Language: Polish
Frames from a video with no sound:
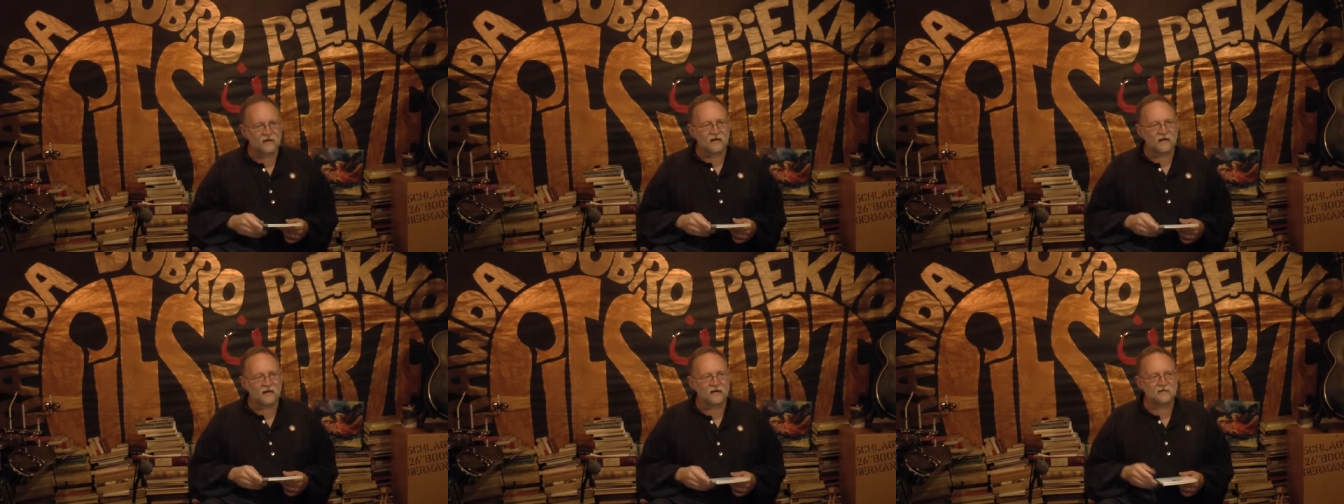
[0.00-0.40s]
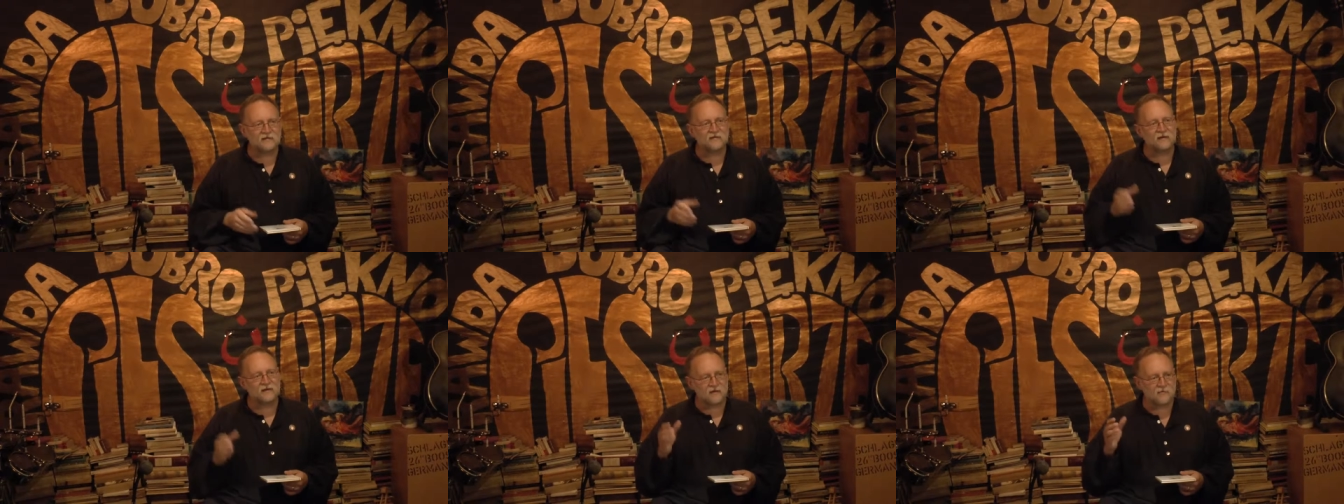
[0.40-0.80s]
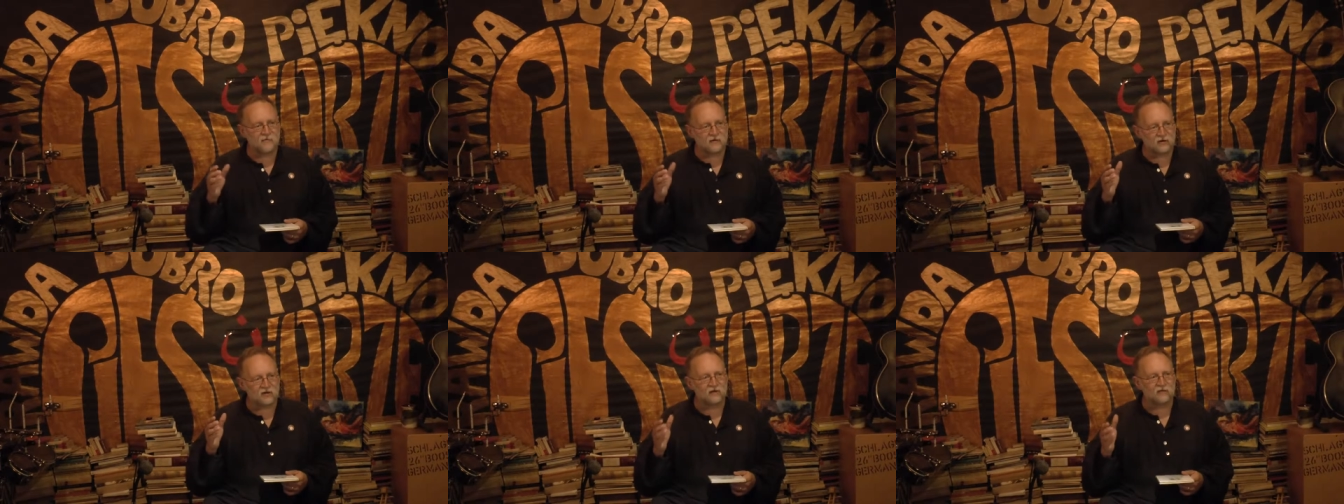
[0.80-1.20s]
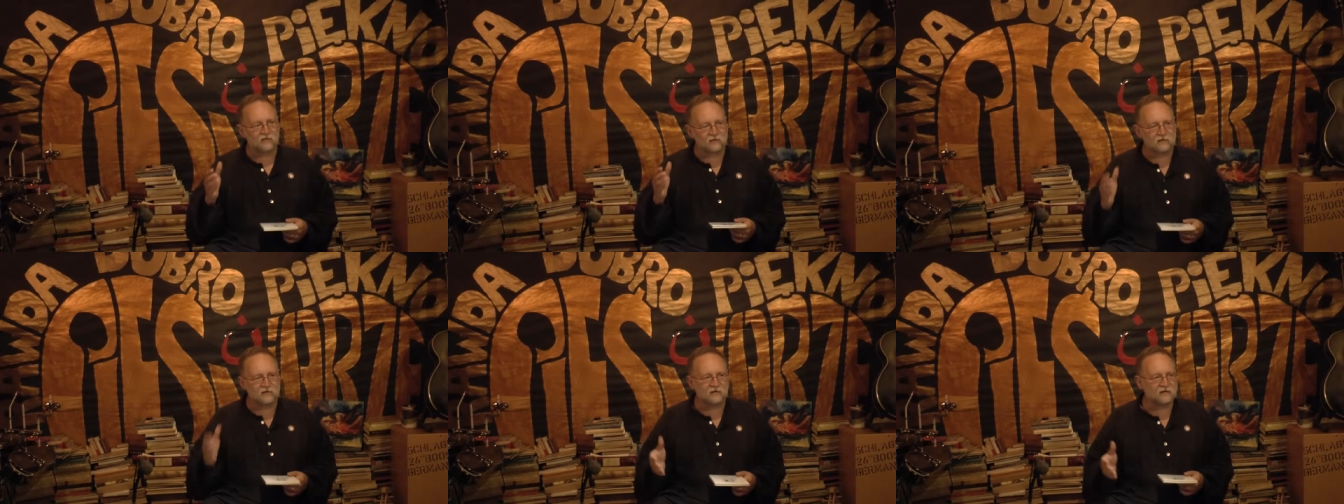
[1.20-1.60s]
Las najlepiej cię
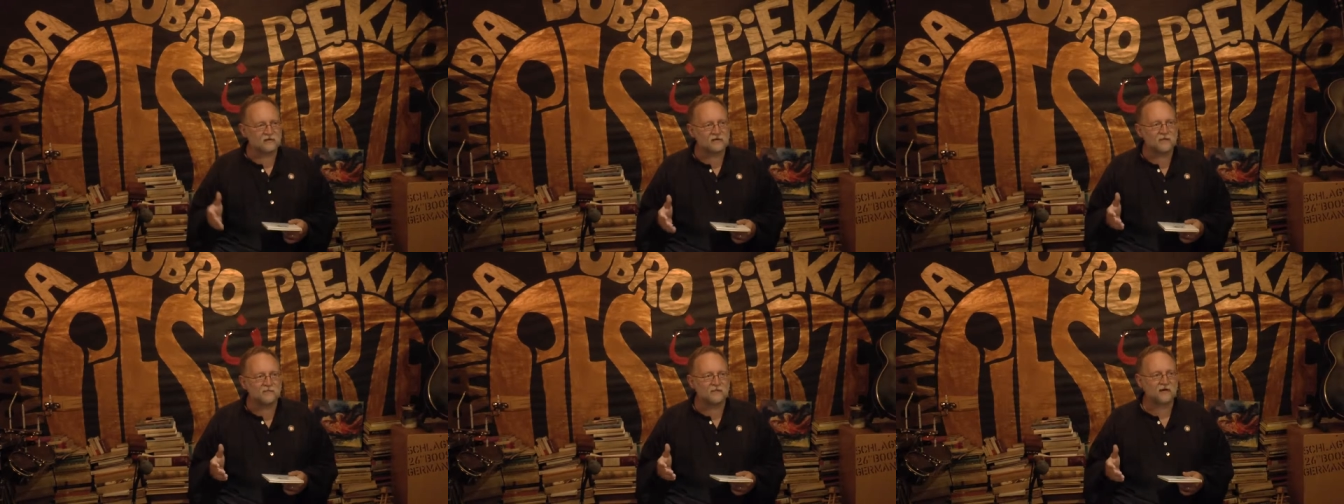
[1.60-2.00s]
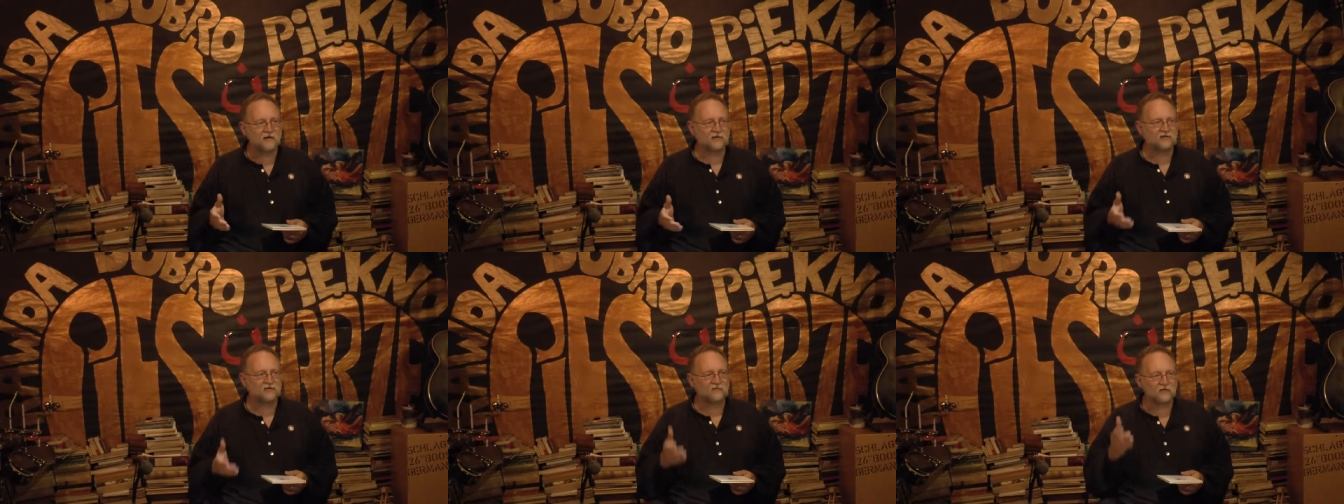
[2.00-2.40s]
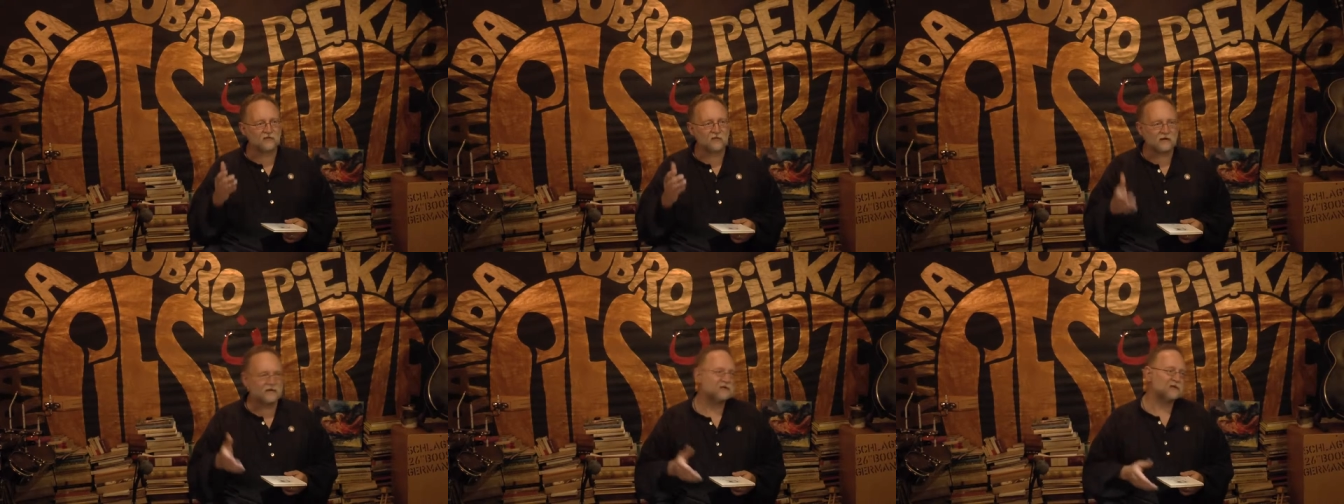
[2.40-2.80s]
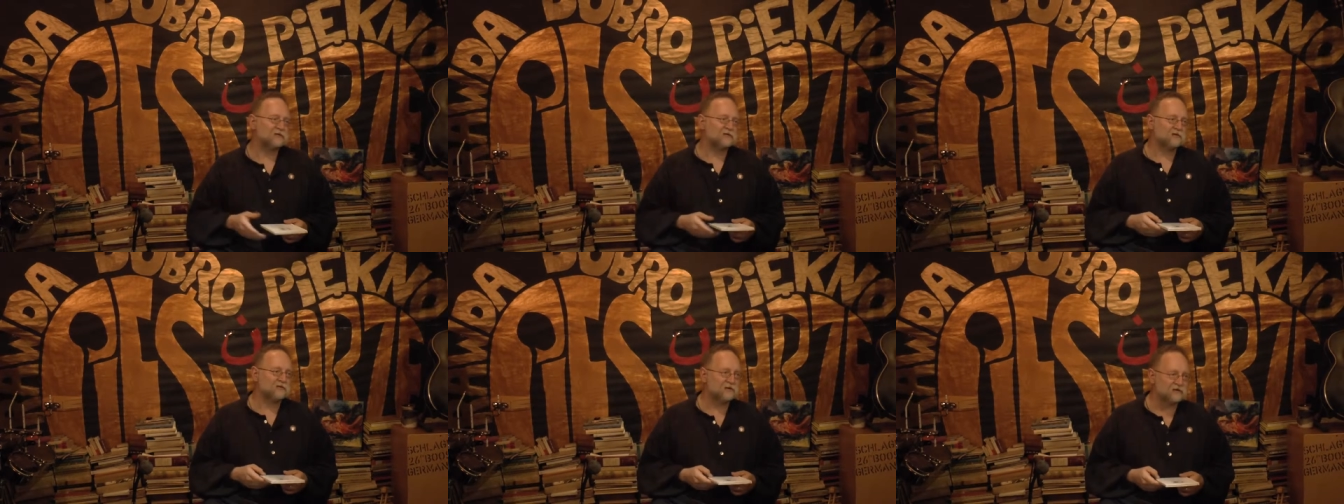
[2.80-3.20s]
nauczy, lepiej niż wykłady na
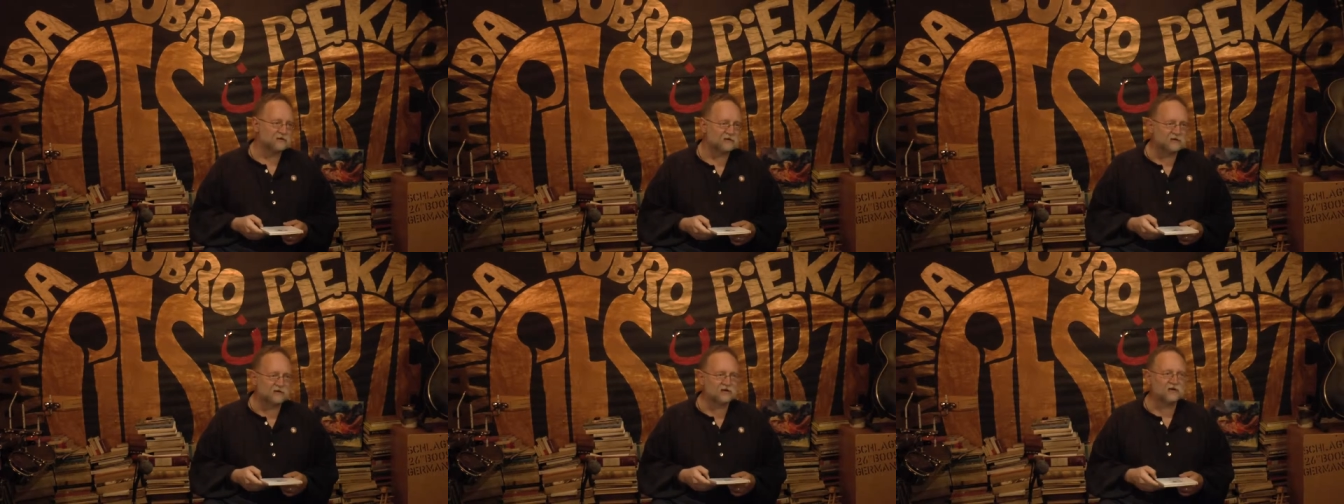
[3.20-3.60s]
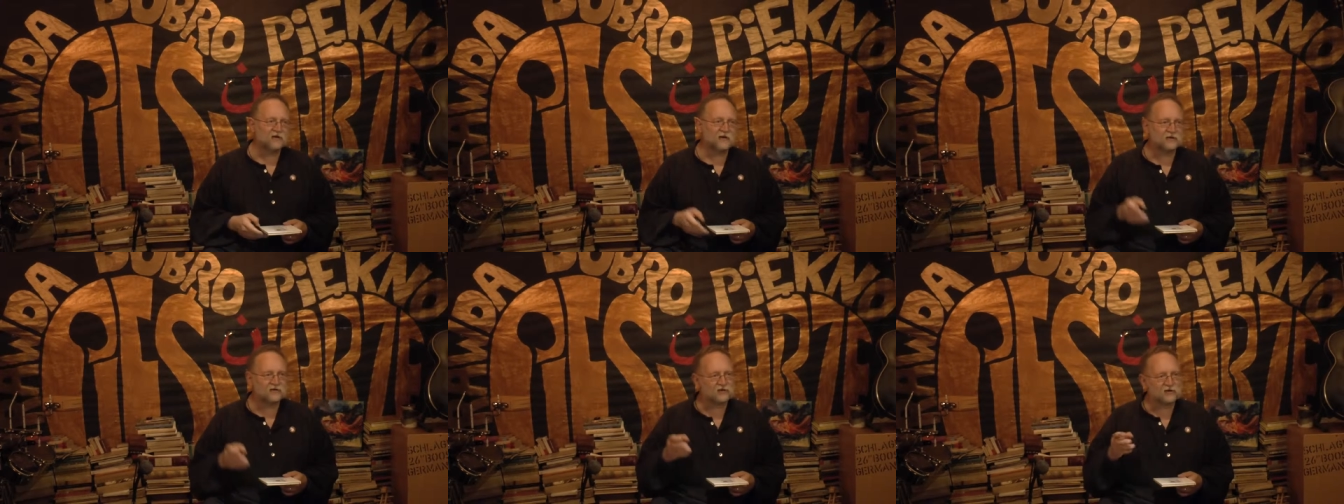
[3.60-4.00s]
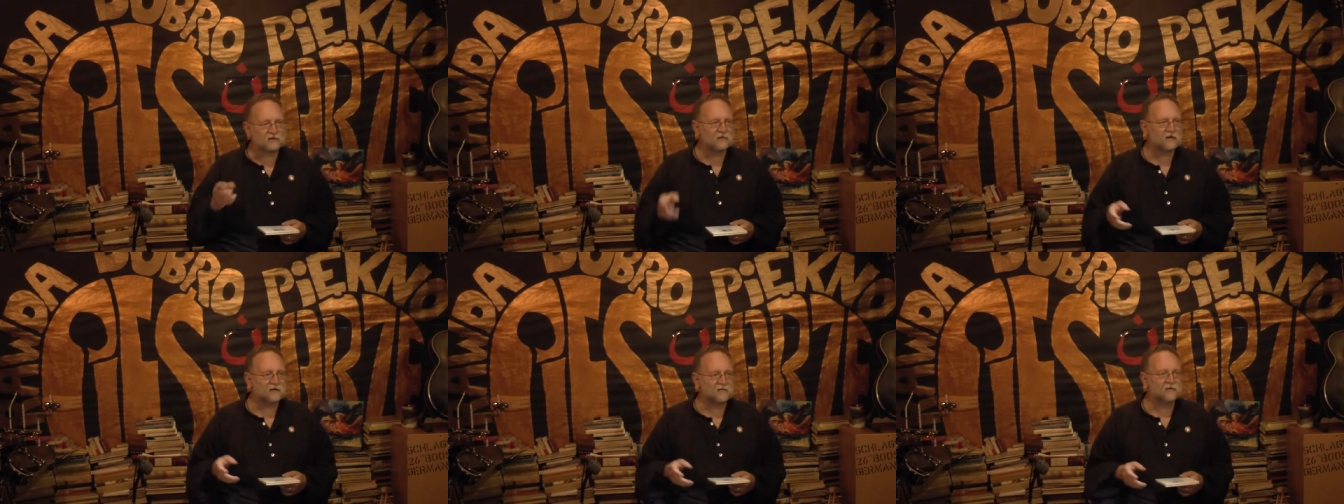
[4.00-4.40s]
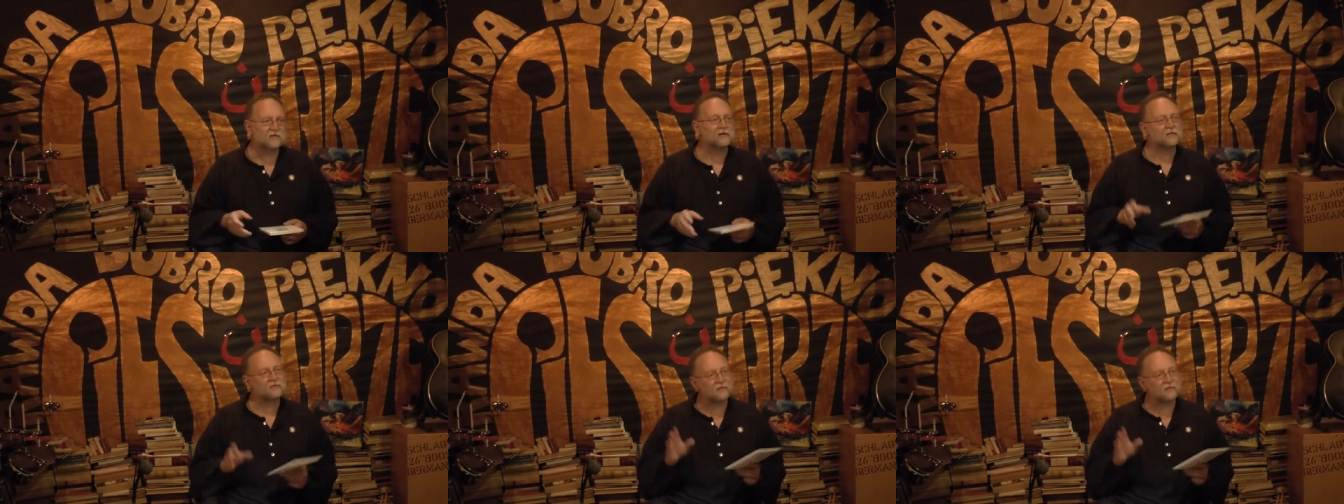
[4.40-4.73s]
uniwersytecie, jak żyć z Panem Bogiem.